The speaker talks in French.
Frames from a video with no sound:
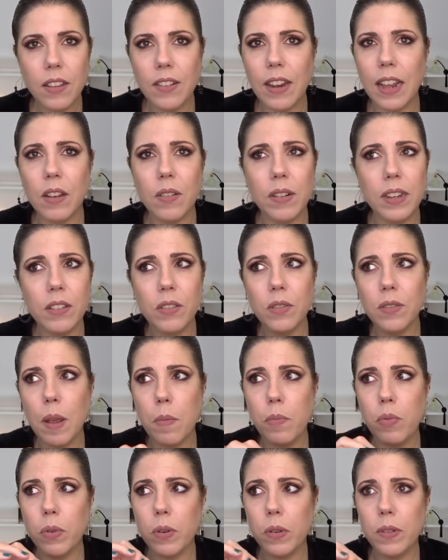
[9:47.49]
de la collection
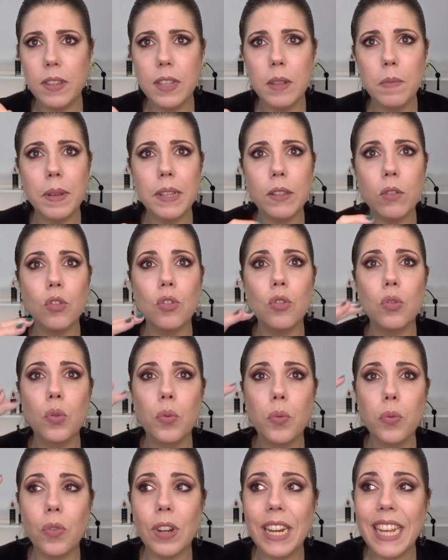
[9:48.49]
la plus réussite parce que je
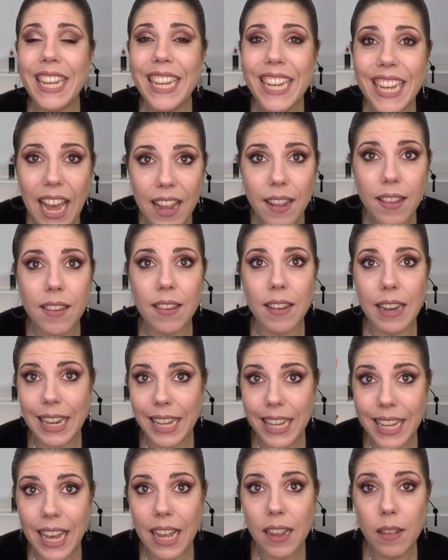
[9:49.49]
trouve que les quatre,
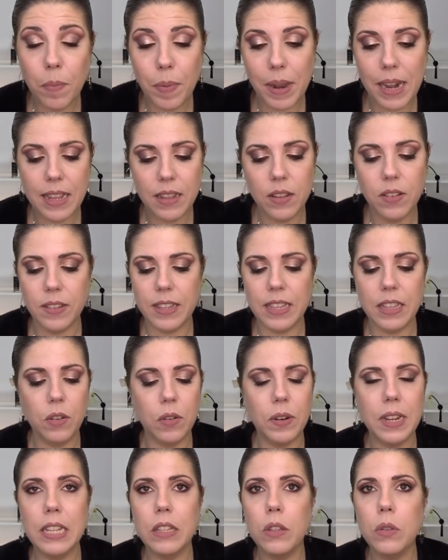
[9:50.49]
les quatre palettes dans cette
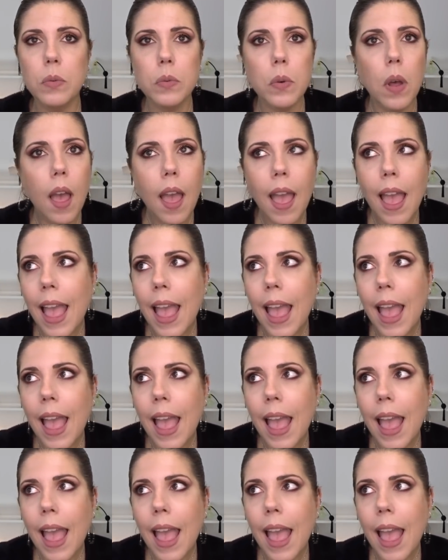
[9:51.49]
collection